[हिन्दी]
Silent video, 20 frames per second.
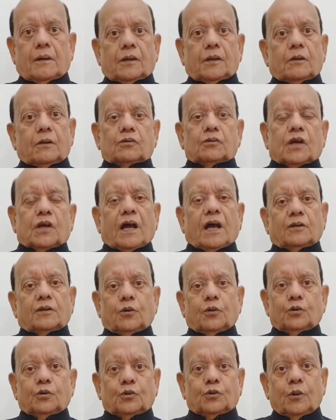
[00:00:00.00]
नमस्कार
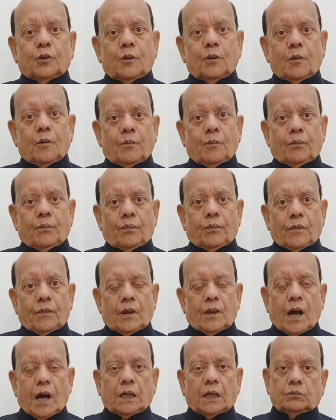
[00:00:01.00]
दोस्तों
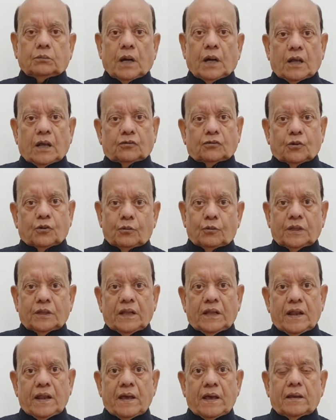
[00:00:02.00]
आज बड़ा शुभ
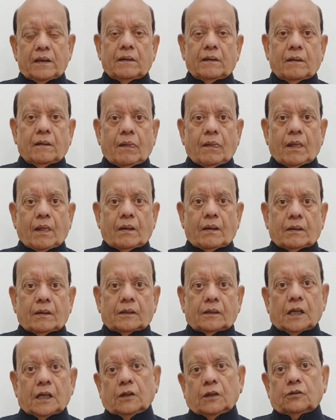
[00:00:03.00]
दिन है
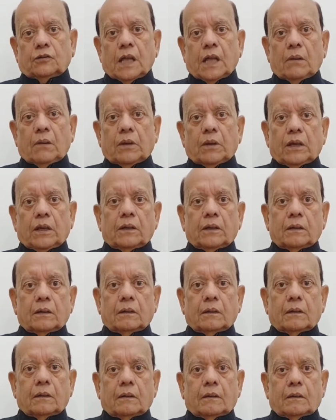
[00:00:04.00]
कि अयोध्या में
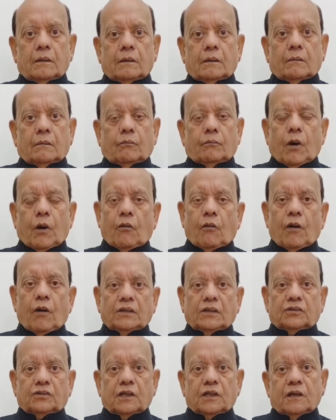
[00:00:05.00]

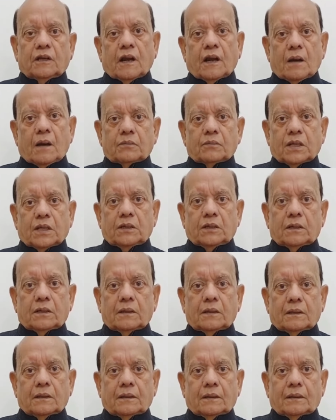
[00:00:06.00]
भगवान श्री राम की
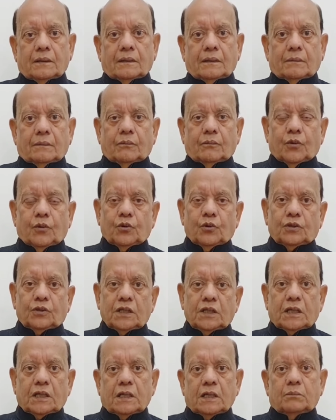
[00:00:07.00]

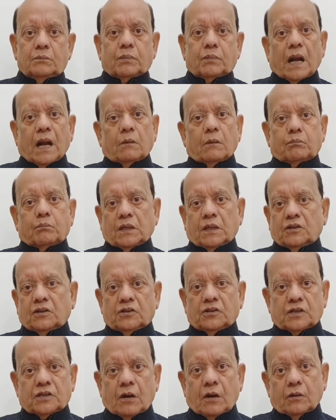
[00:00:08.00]
मूर्ति की प्राण
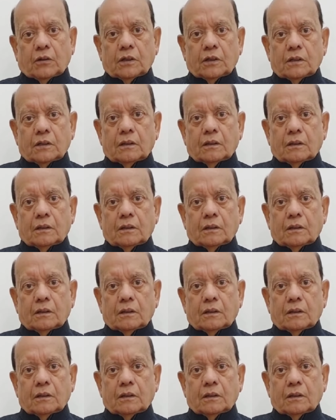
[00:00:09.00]
प्रतिष्ठा हुई